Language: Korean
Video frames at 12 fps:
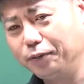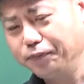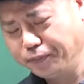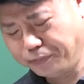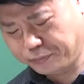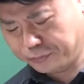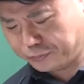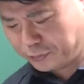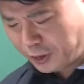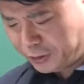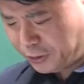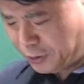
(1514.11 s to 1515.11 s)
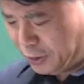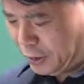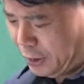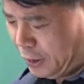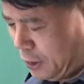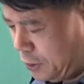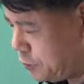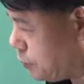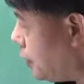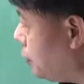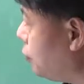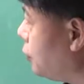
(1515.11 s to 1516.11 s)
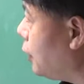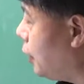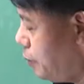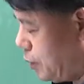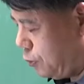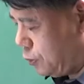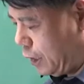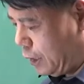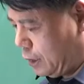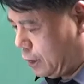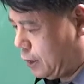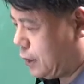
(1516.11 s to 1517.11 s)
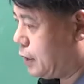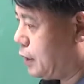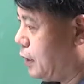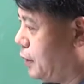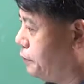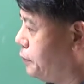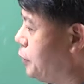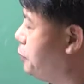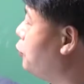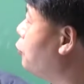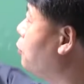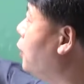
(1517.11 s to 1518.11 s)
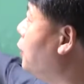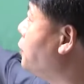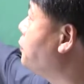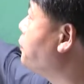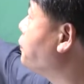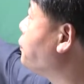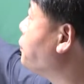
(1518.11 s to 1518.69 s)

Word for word: 응? 음, 그래서 정답은 405다. 예, 16번.